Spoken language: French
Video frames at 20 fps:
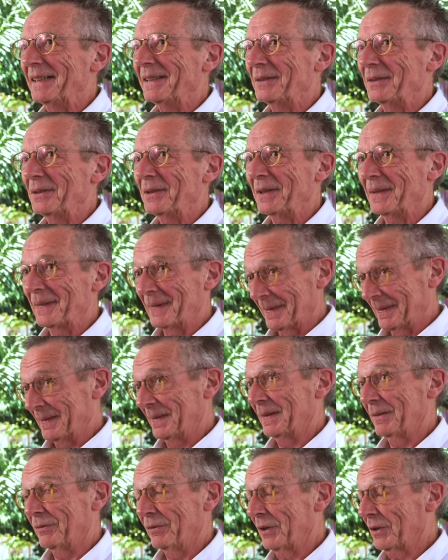Et, euh,
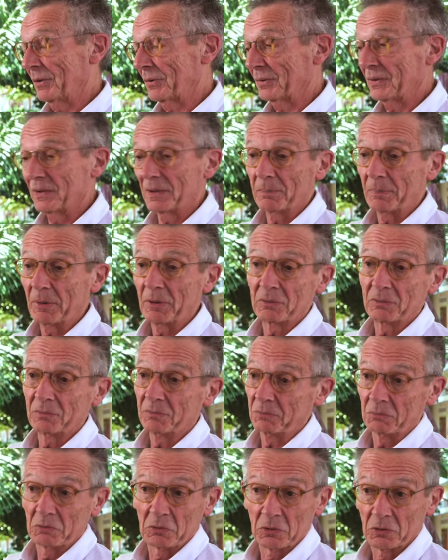c'est vrai que c'est pas
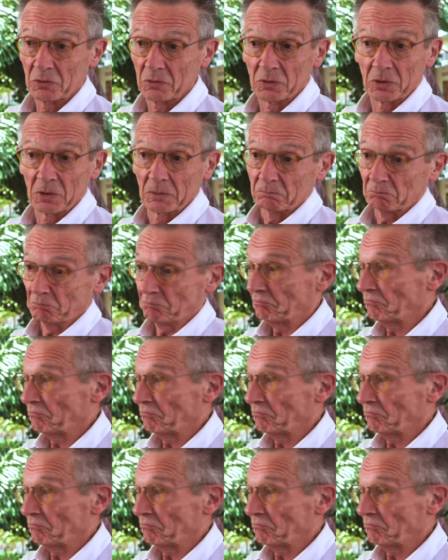une langue.